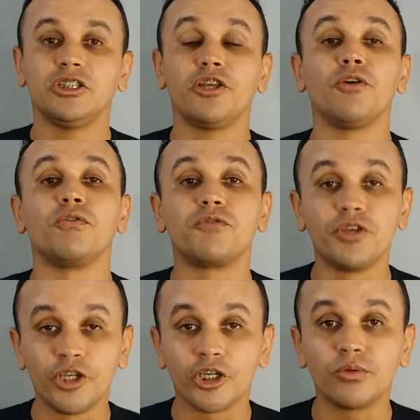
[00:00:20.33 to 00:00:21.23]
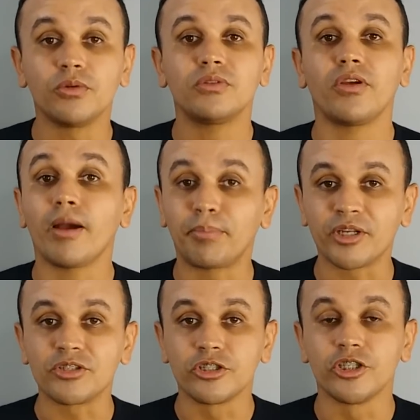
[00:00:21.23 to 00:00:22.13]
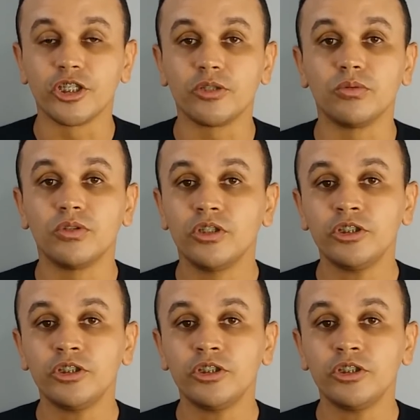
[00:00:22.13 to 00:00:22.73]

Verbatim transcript: tem ouvido, tem aprendido.